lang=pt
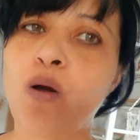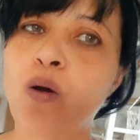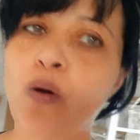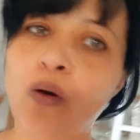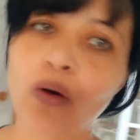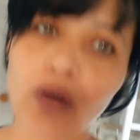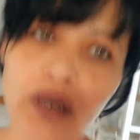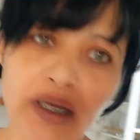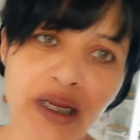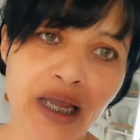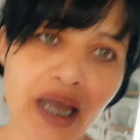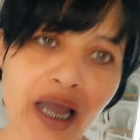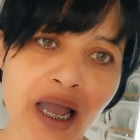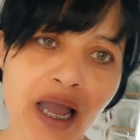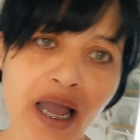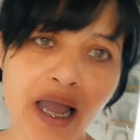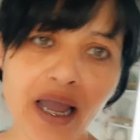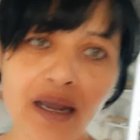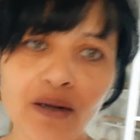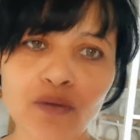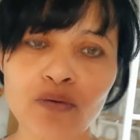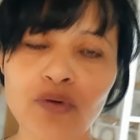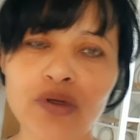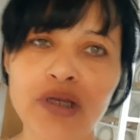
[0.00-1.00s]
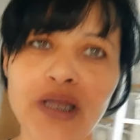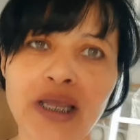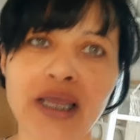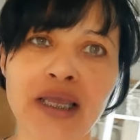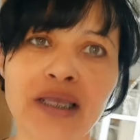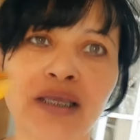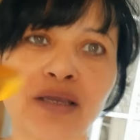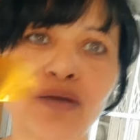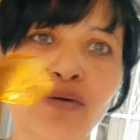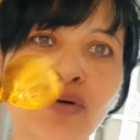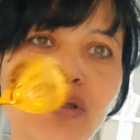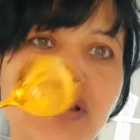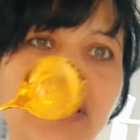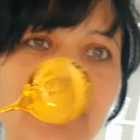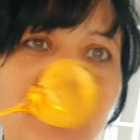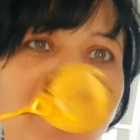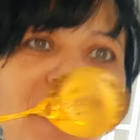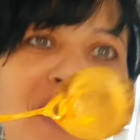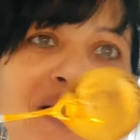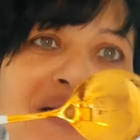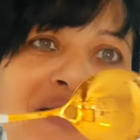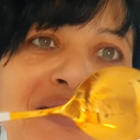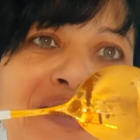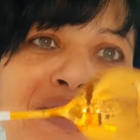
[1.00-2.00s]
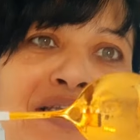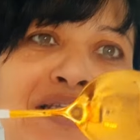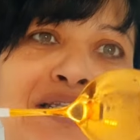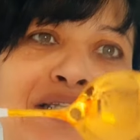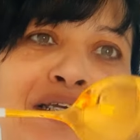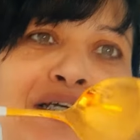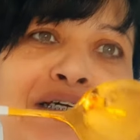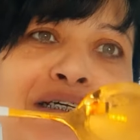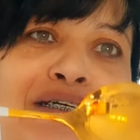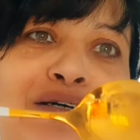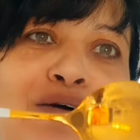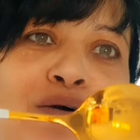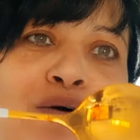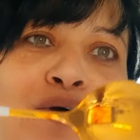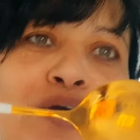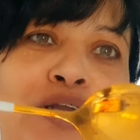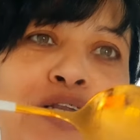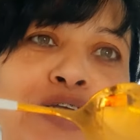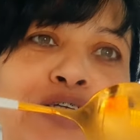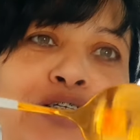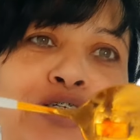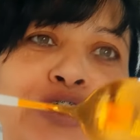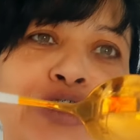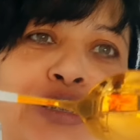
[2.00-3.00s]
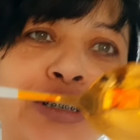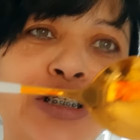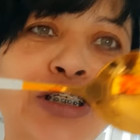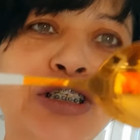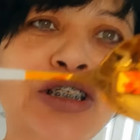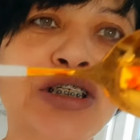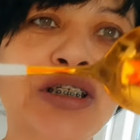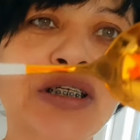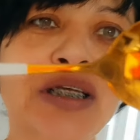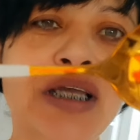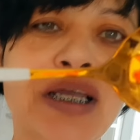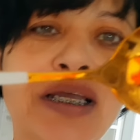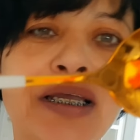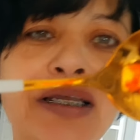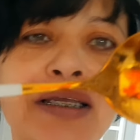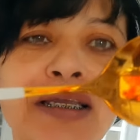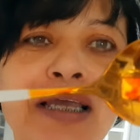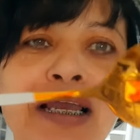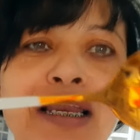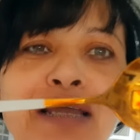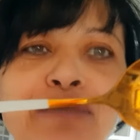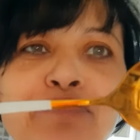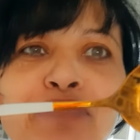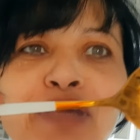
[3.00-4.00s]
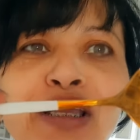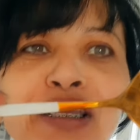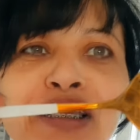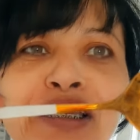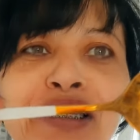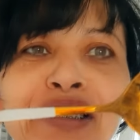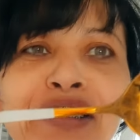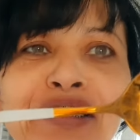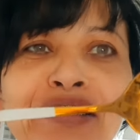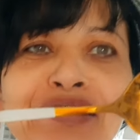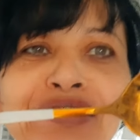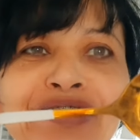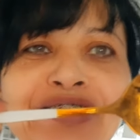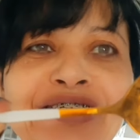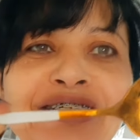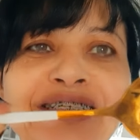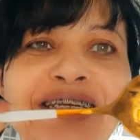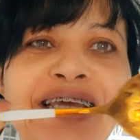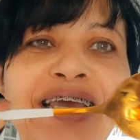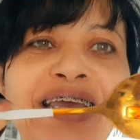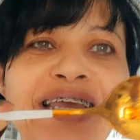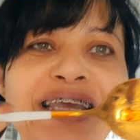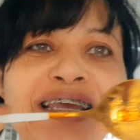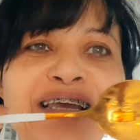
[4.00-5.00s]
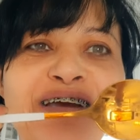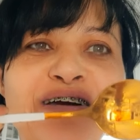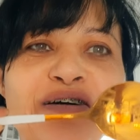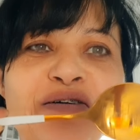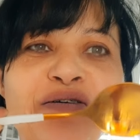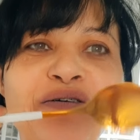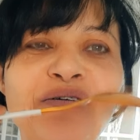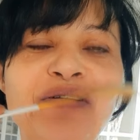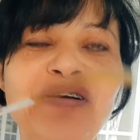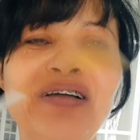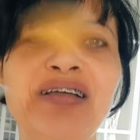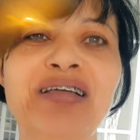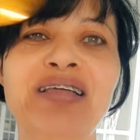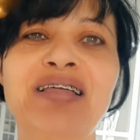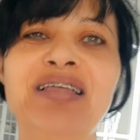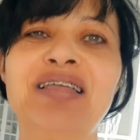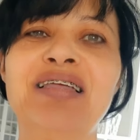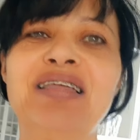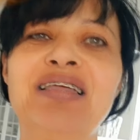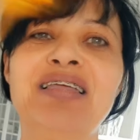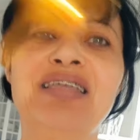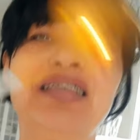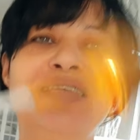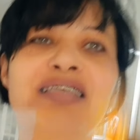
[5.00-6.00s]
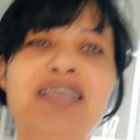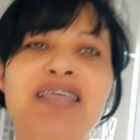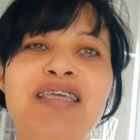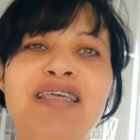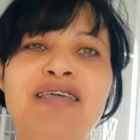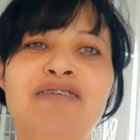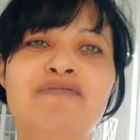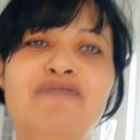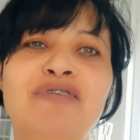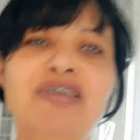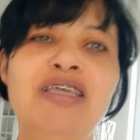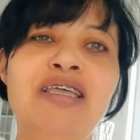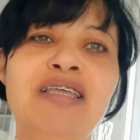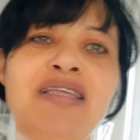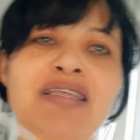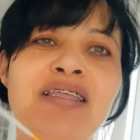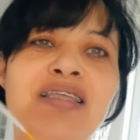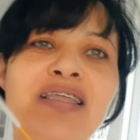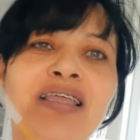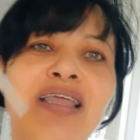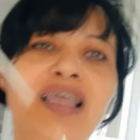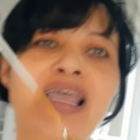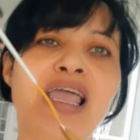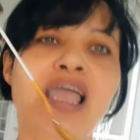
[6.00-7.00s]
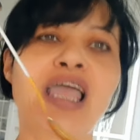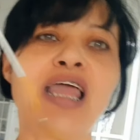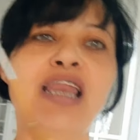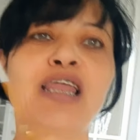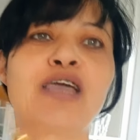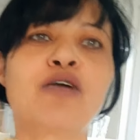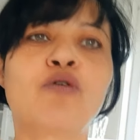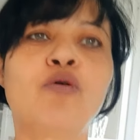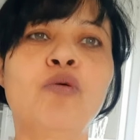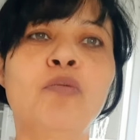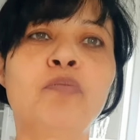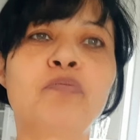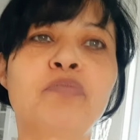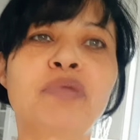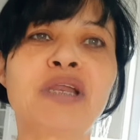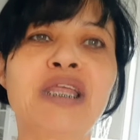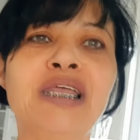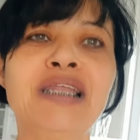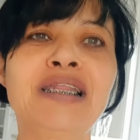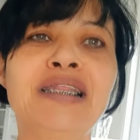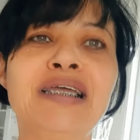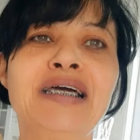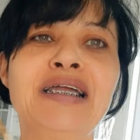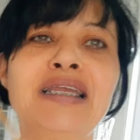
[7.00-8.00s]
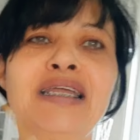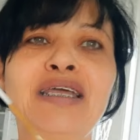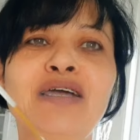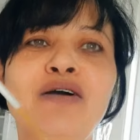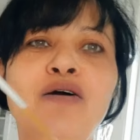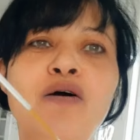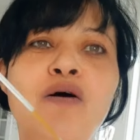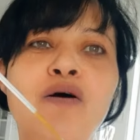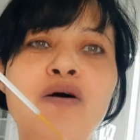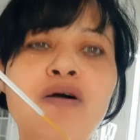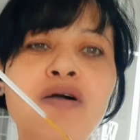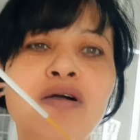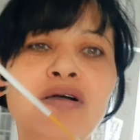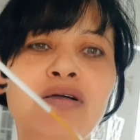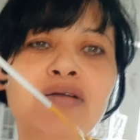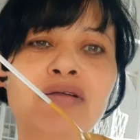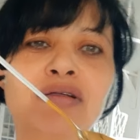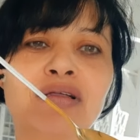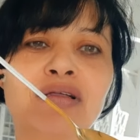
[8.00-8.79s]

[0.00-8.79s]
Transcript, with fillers: Olha a colher, que coisa mais linda. Olha, gente. E ela é bem grande, né? Ó. que quer ver? Ela é comprida, né? Ó.